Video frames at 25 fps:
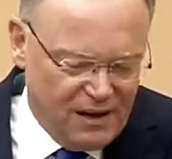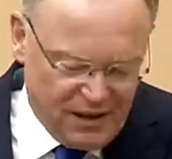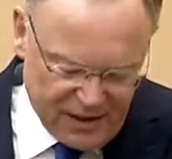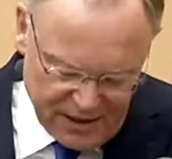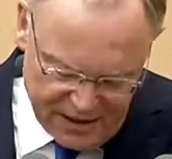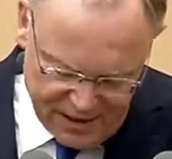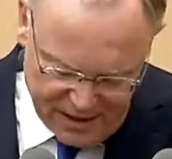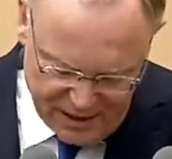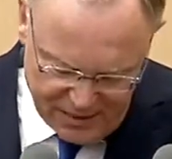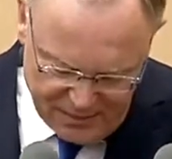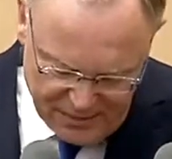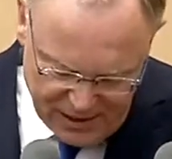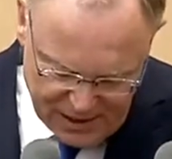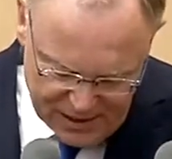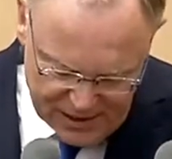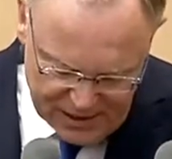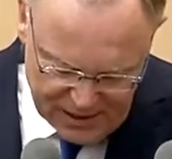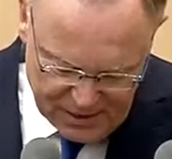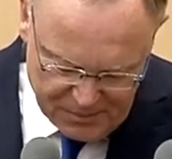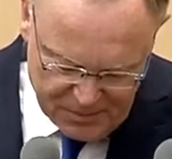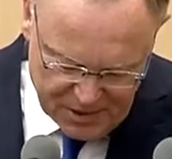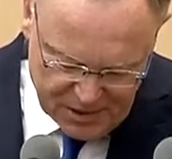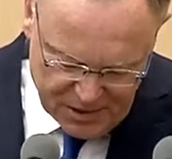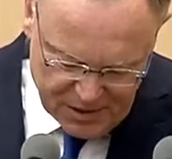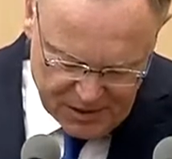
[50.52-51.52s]
eine
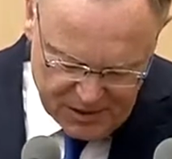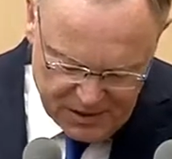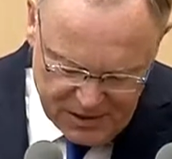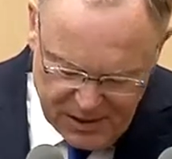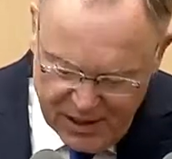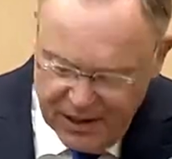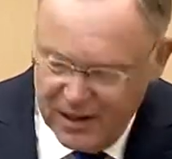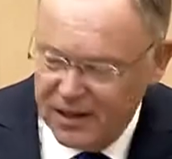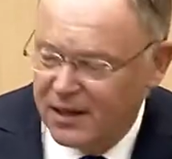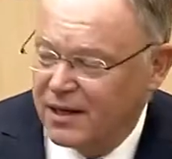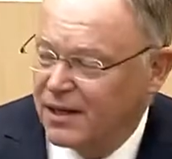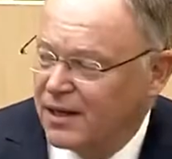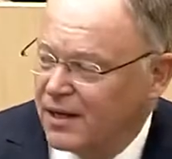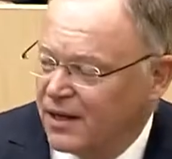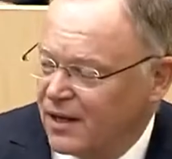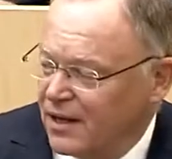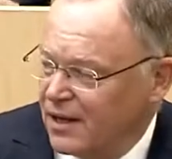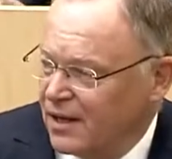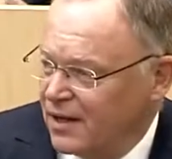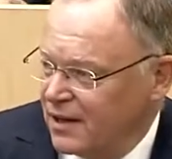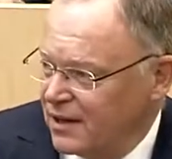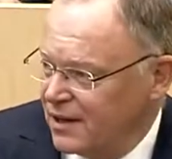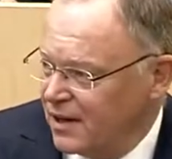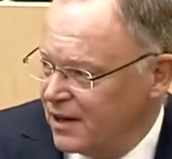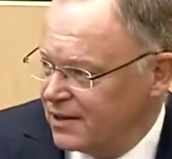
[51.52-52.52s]
gemeinsame Kritik.
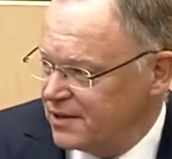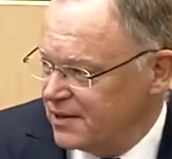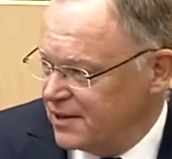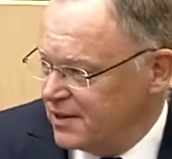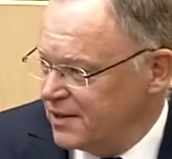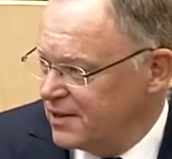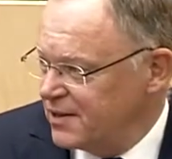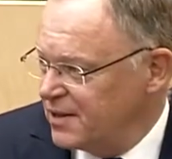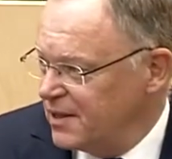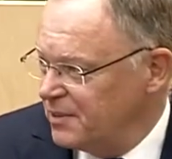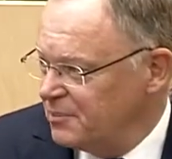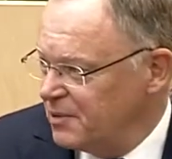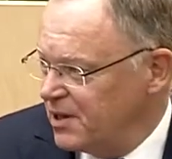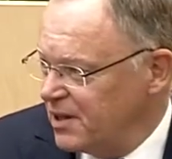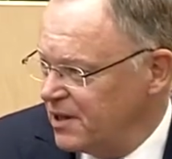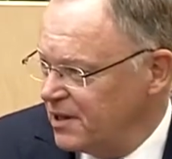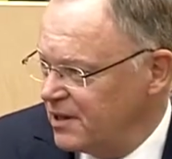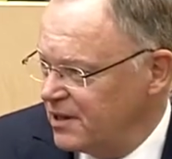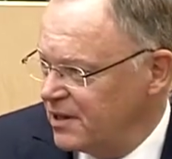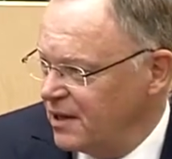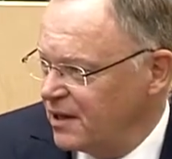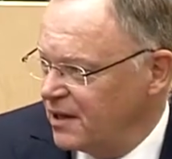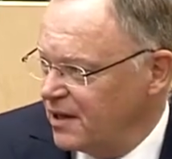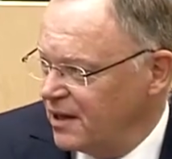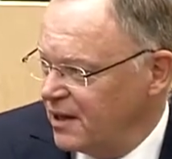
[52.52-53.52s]
Das ist nämlich
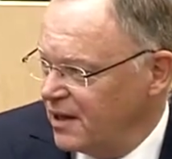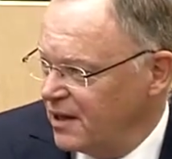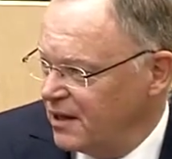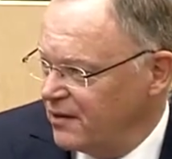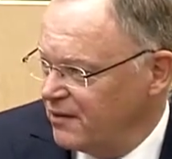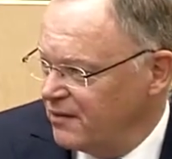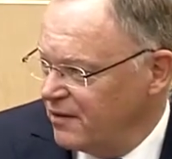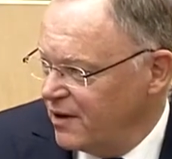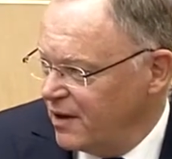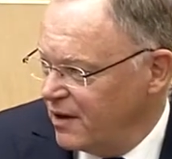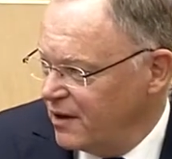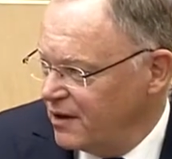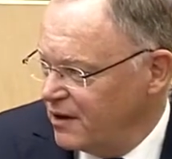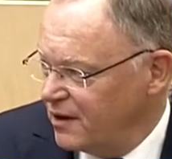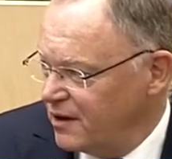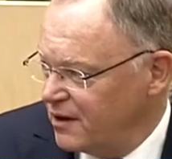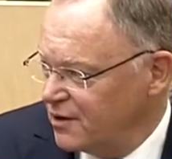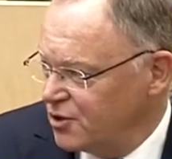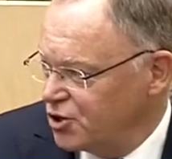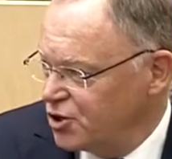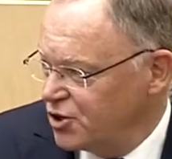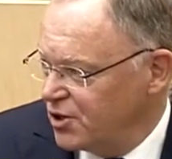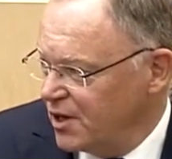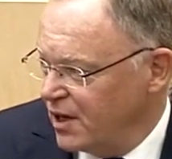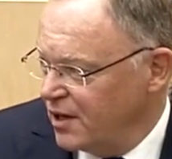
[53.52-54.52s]
der gegenwärtige
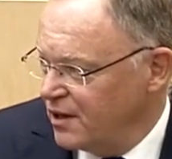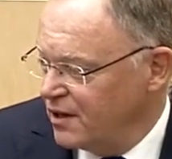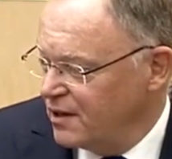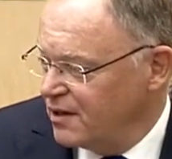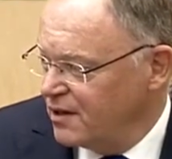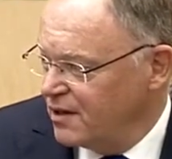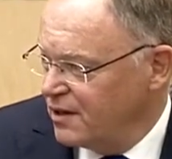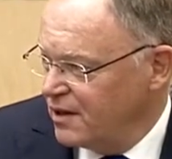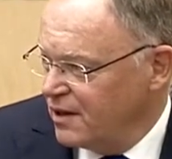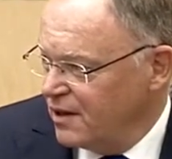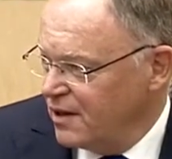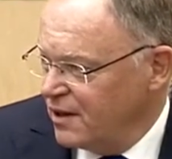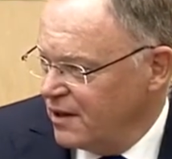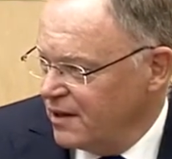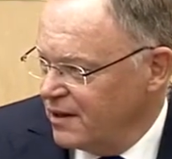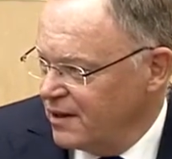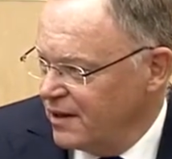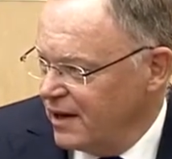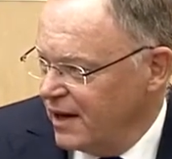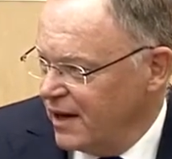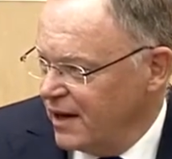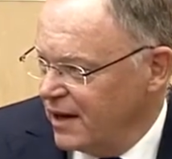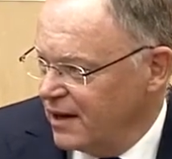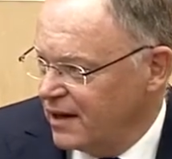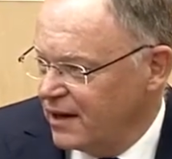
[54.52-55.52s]
Stand
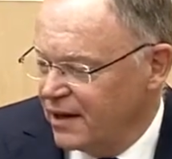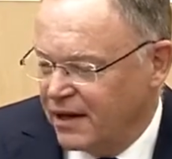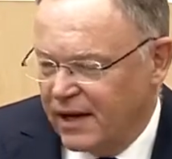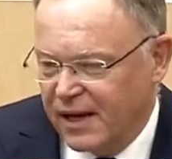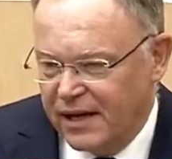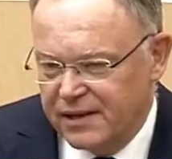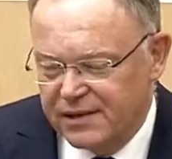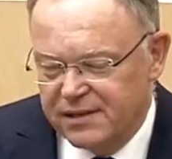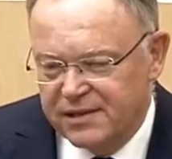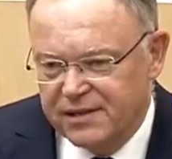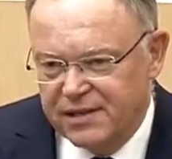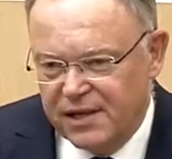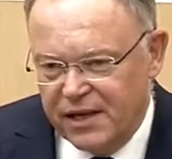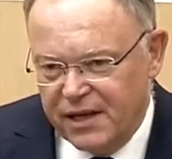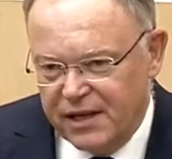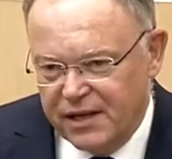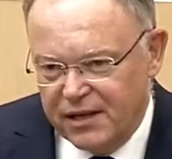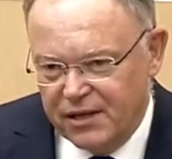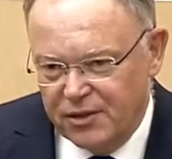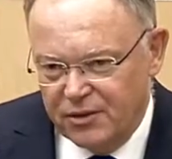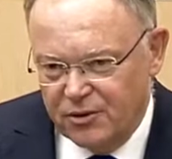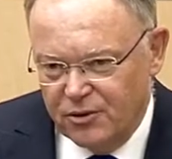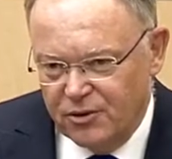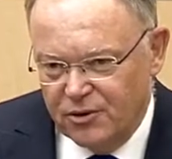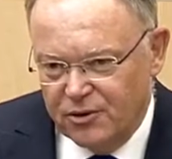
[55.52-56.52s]
der
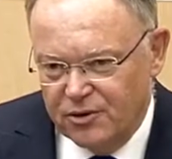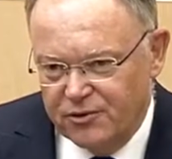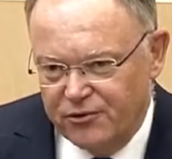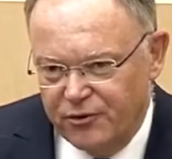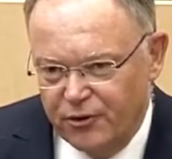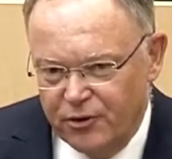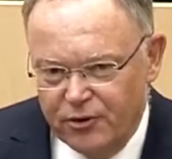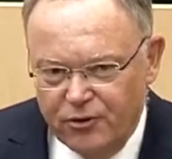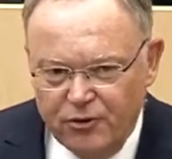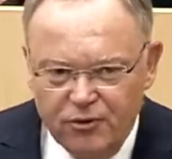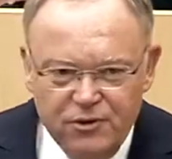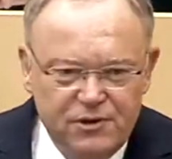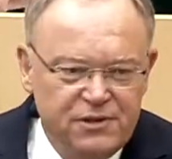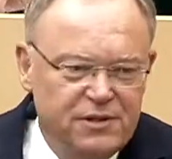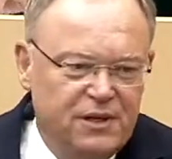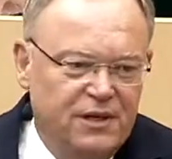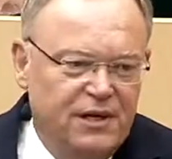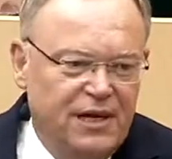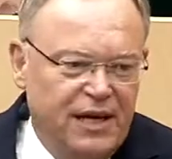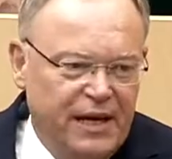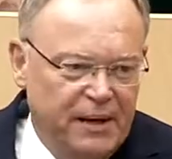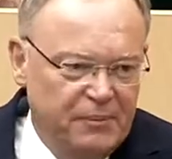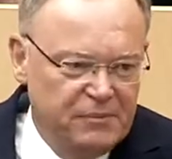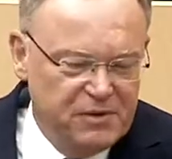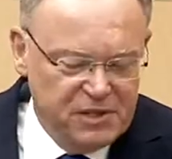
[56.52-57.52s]
Kennzeichnung von unseren
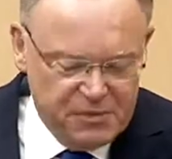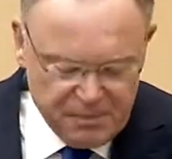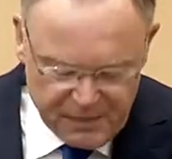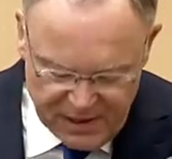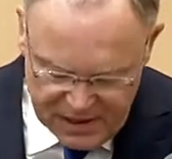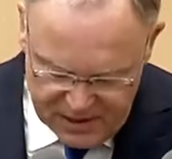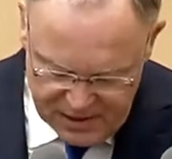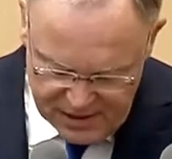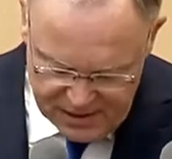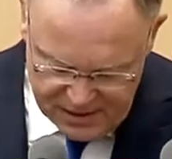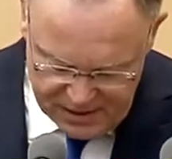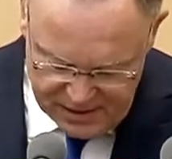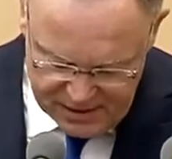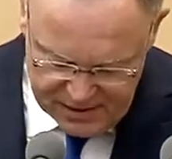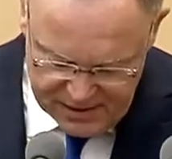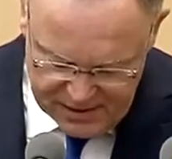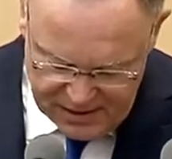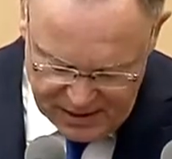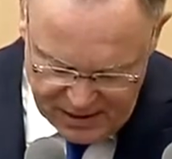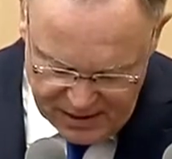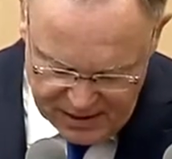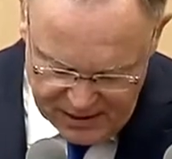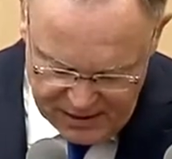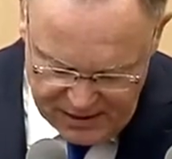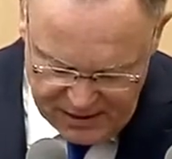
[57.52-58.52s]
Lebensmitteln in
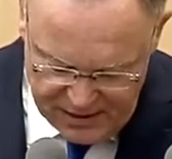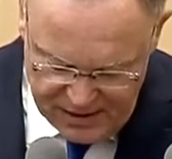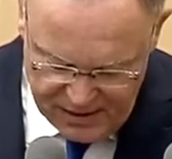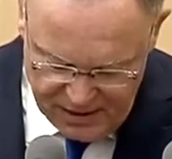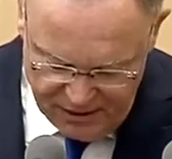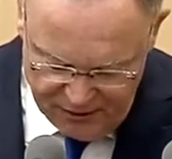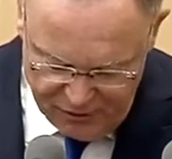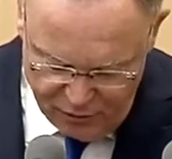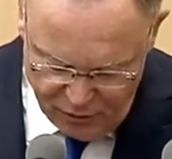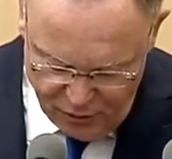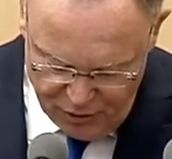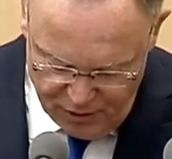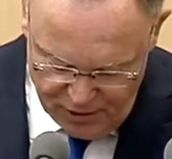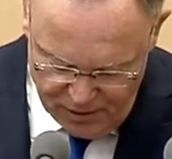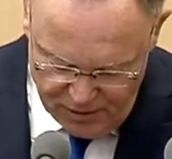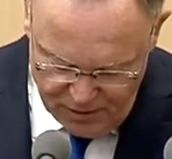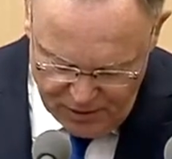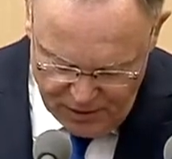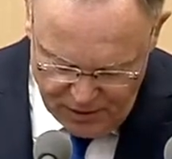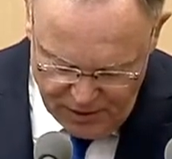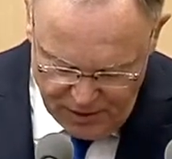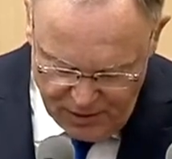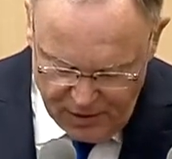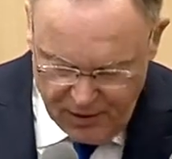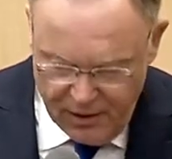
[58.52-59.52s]
Sachen Tierwohl.
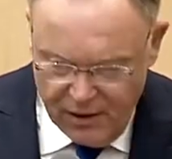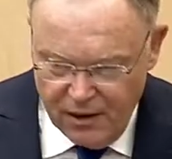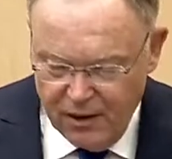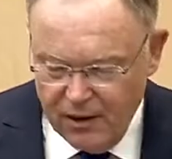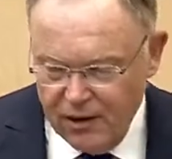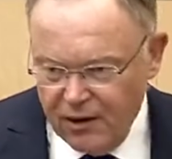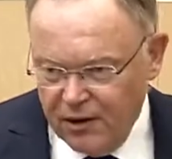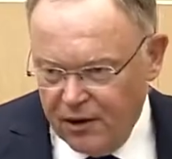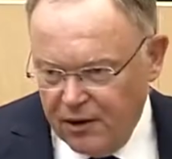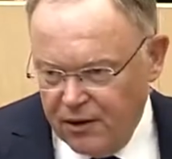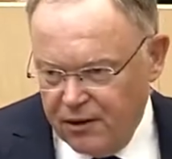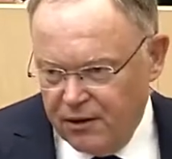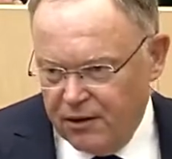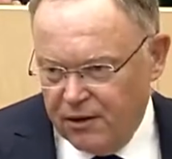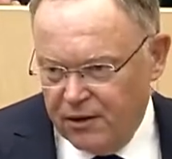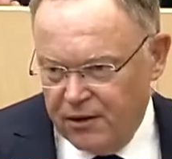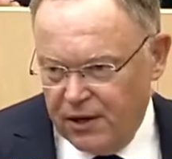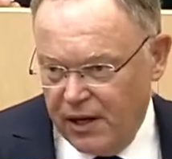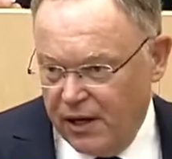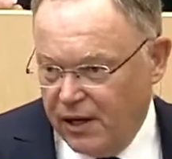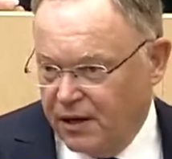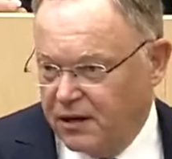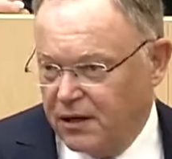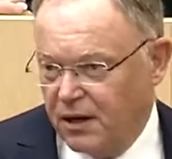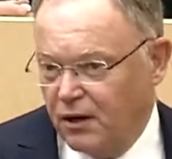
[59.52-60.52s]

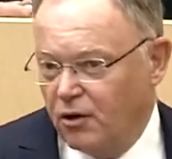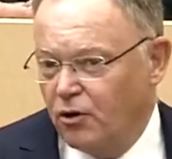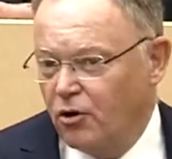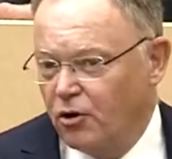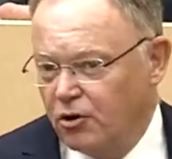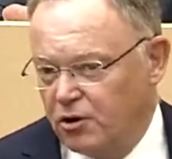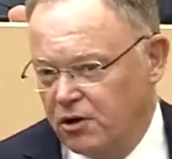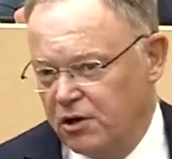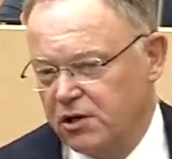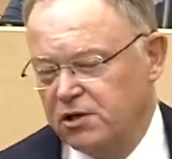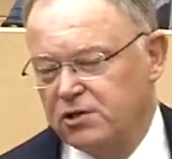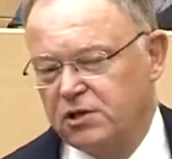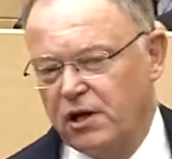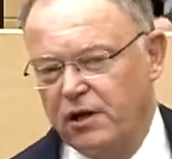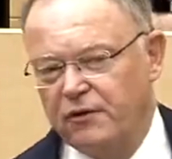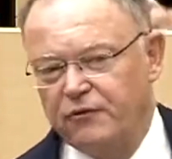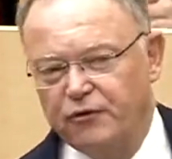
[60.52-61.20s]
Der Hintergrund ist ein